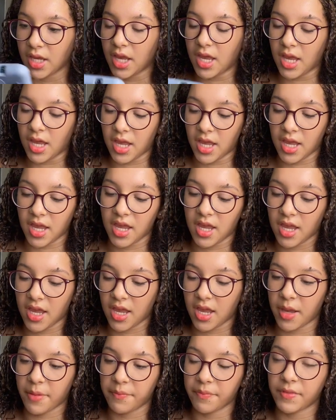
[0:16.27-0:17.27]

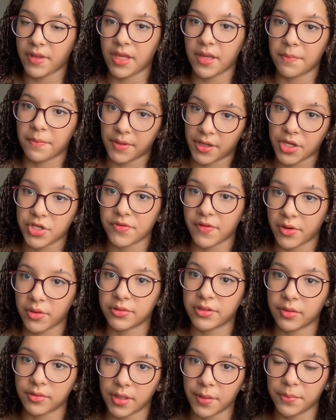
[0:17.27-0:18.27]
É... Porque a gente vai
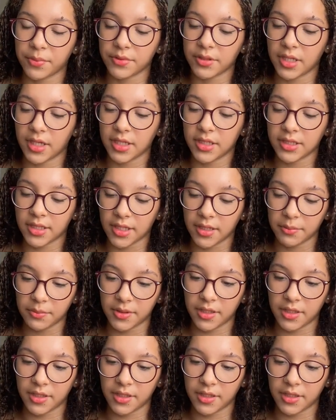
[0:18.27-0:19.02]
contar o tempo nele, né?